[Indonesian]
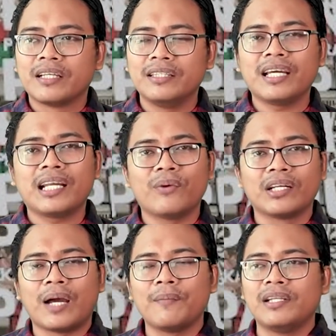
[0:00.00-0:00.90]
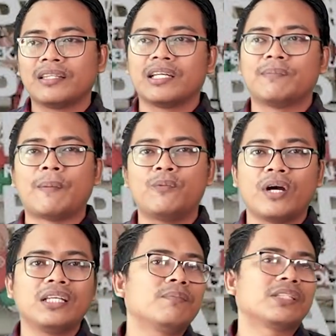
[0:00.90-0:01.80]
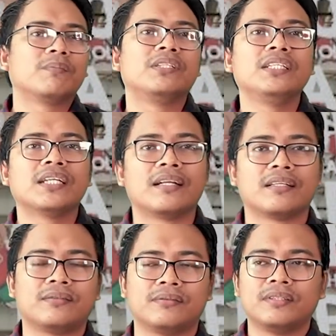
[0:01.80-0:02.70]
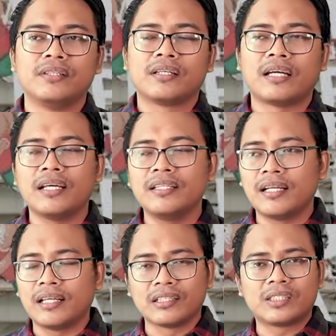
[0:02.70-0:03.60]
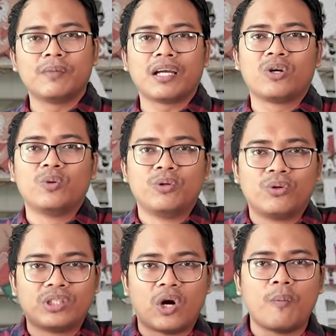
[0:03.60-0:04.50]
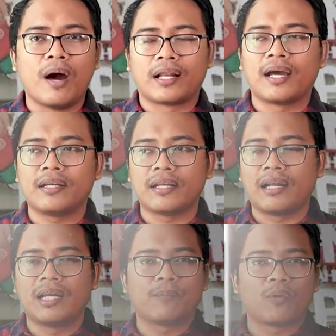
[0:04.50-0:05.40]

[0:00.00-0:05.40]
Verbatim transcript: ketika Riwan Kamil datang ke Papua ini masih mendingan gitu karena dia datang sebagai gubernur Jawa Barat ada